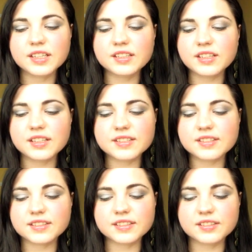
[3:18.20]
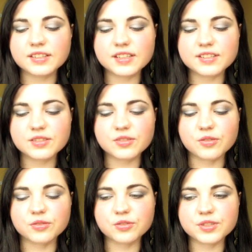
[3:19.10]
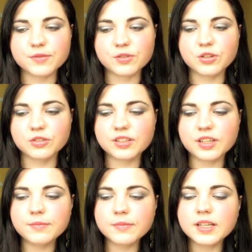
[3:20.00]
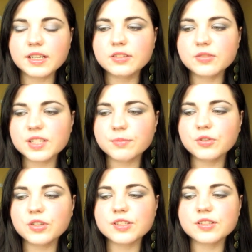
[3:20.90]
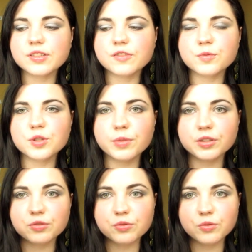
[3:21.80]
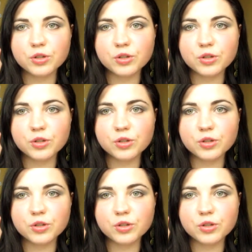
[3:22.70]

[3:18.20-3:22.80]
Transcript: nie jest, e, nie jest to, to za wygodne. I to samo jest w przypadku